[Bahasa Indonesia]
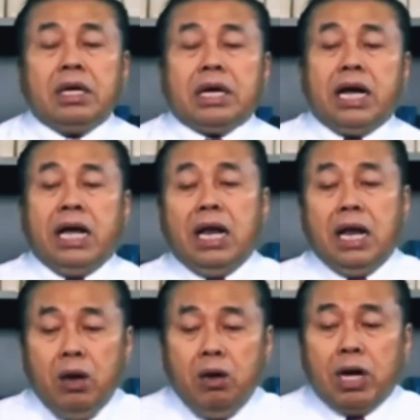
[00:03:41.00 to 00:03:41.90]

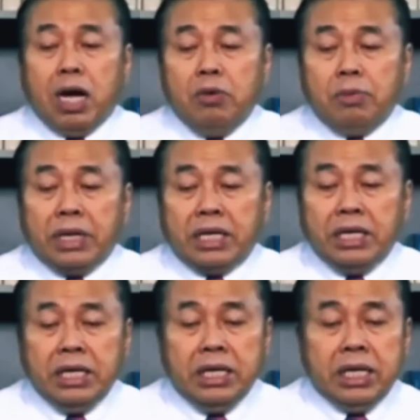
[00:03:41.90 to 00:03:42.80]
Kalau kamu
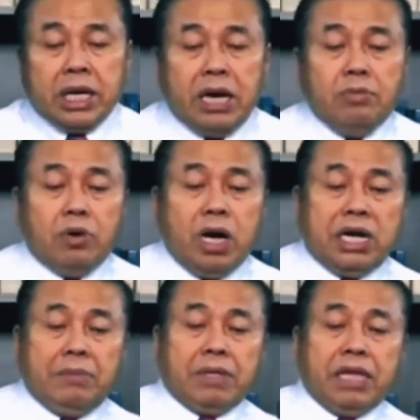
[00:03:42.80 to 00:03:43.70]
pergi, kamu nggak
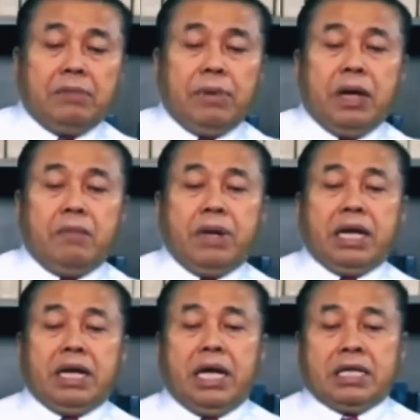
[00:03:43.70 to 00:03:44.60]
dapat apa-apa
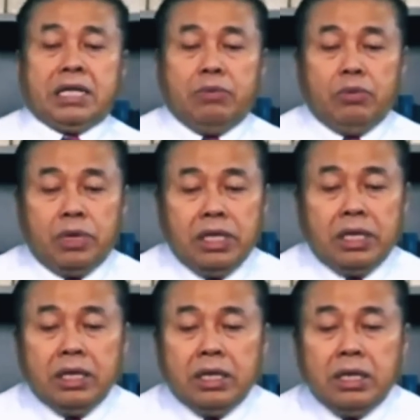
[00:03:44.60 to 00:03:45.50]
dari hartamu ini
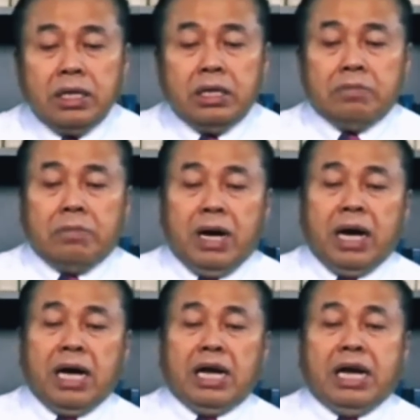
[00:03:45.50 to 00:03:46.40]

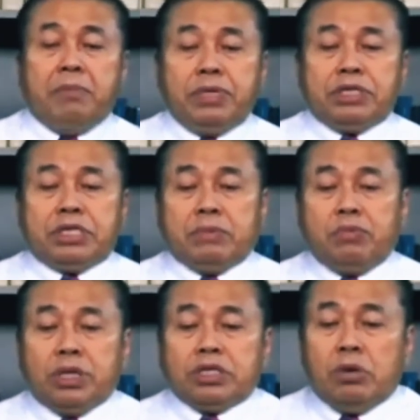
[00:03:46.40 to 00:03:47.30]
bahkan habis
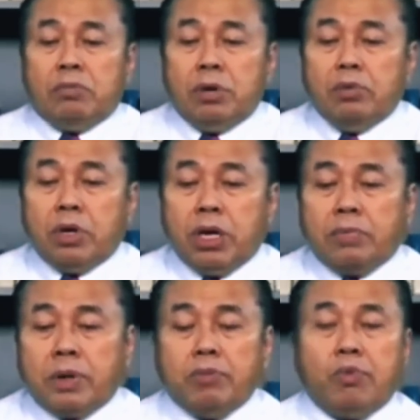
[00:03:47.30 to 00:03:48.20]
dibuat suamimu ke
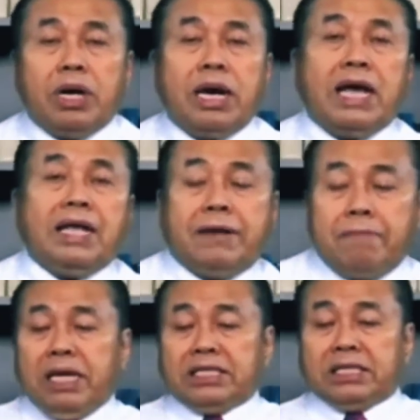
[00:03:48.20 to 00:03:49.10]
perempuan lain.
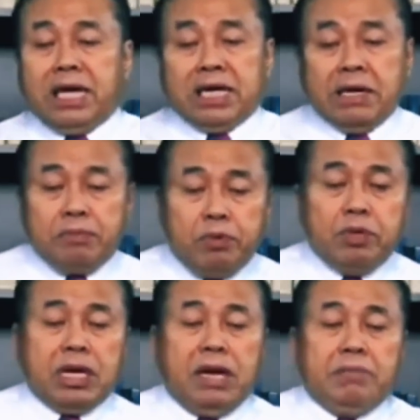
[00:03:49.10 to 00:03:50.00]
Dan sekarang
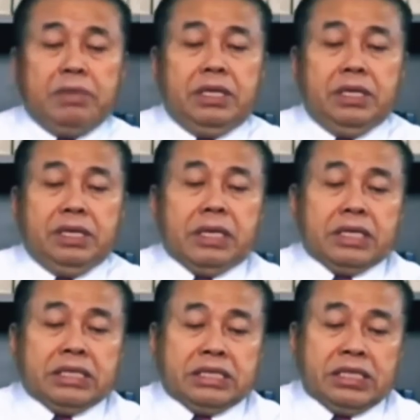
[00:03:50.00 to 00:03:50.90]
pun kami
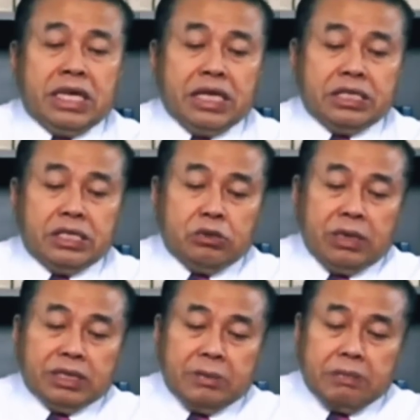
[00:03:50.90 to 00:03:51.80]
sedang
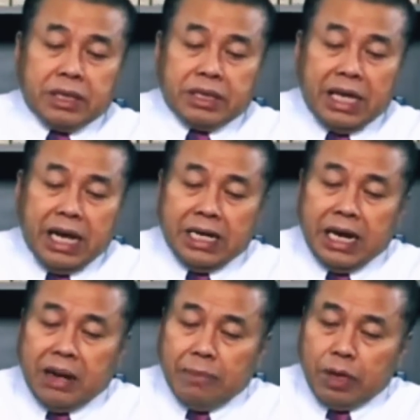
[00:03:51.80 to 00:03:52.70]
situasi bertahan
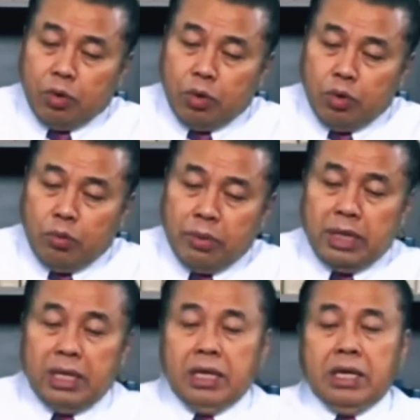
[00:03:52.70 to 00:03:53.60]
dalam
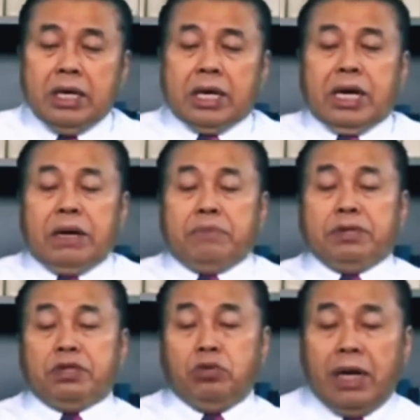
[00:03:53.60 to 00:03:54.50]
ekonomi karena
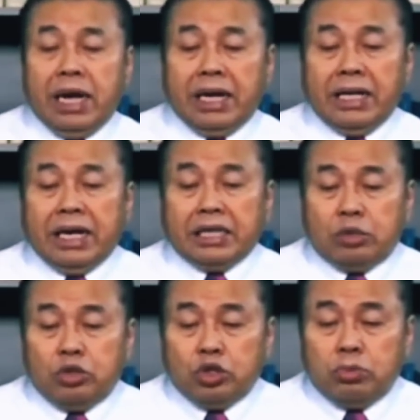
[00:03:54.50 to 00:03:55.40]
penjualan yang
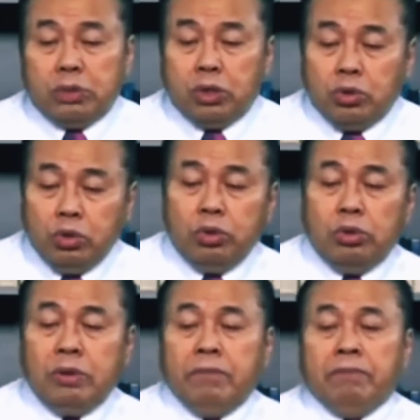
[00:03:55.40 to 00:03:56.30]
terus
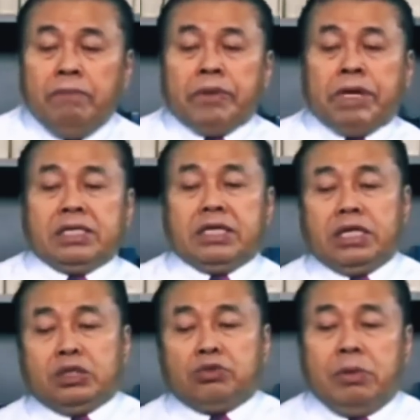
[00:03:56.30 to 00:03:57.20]
menurun.
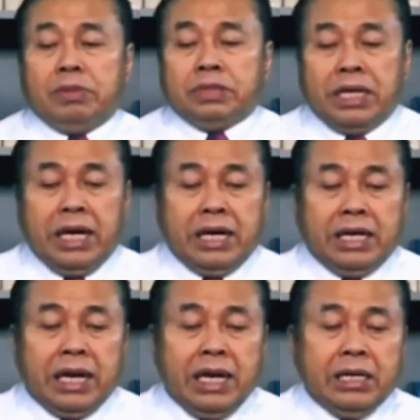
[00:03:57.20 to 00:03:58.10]
Rezeki suami saya
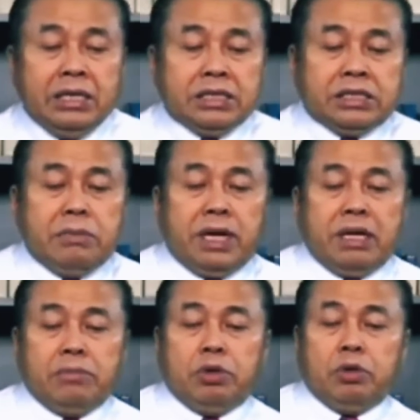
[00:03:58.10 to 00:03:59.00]
adalah
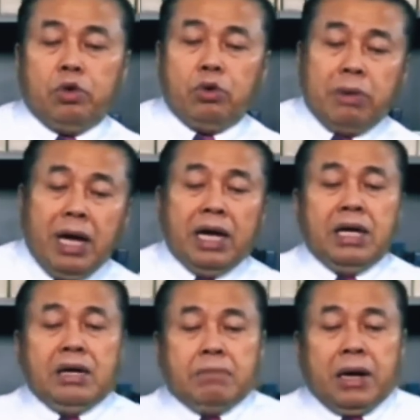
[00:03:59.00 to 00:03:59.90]
semakin menurun, Pak.